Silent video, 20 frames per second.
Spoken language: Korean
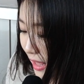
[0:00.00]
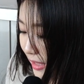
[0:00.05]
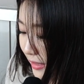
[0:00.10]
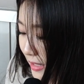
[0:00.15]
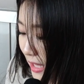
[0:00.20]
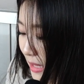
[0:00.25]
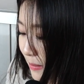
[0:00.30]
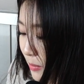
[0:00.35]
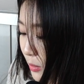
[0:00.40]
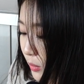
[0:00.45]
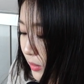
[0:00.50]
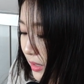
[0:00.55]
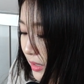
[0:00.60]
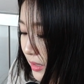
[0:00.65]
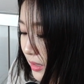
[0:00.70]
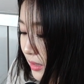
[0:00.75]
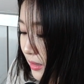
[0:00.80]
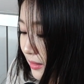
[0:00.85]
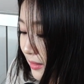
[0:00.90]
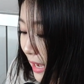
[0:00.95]
KBO
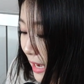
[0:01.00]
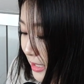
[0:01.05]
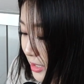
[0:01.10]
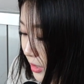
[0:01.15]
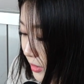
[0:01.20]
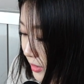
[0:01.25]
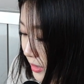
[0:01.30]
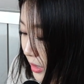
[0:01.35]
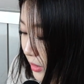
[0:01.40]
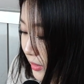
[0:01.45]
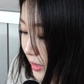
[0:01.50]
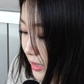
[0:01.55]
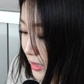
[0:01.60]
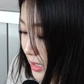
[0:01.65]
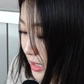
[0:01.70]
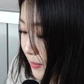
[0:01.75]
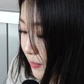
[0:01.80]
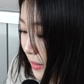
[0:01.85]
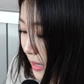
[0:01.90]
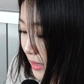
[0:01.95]
리그 5경기
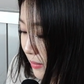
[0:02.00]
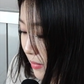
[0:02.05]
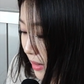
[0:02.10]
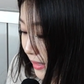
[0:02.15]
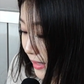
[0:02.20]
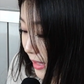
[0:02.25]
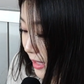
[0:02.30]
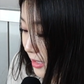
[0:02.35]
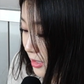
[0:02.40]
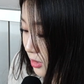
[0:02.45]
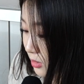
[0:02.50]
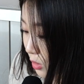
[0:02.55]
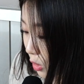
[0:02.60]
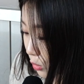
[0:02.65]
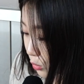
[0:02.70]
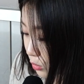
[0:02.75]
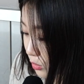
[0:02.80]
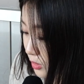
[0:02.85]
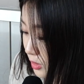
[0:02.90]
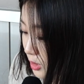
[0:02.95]
등판 만에
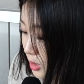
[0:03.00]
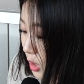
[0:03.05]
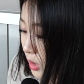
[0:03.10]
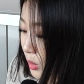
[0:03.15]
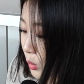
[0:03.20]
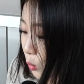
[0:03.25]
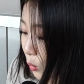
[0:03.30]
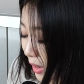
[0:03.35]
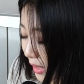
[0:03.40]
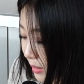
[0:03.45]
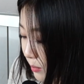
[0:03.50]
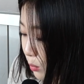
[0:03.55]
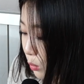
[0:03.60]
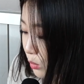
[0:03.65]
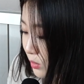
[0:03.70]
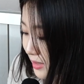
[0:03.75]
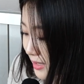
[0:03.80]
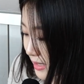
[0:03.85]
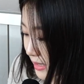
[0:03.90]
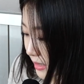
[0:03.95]
거둔 첫
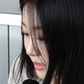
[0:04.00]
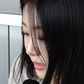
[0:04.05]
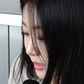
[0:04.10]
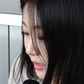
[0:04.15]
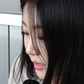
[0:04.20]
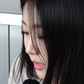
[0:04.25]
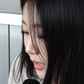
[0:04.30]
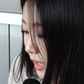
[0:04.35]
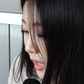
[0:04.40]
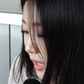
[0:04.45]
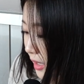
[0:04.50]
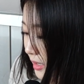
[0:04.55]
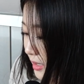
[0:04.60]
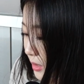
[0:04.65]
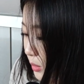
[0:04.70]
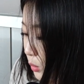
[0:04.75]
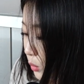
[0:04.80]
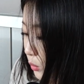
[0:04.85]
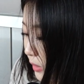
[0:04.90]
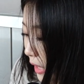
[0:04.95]
완봉승,
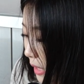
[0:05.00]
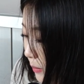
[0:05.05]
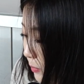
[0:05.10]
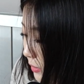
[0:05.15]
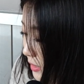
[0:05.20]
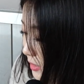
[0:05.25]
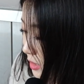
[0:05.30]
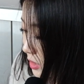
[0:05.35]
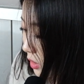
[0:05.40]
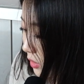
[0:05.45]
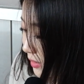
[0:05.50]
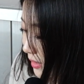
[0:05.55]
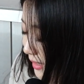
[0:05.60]
그리고 데뷔 첫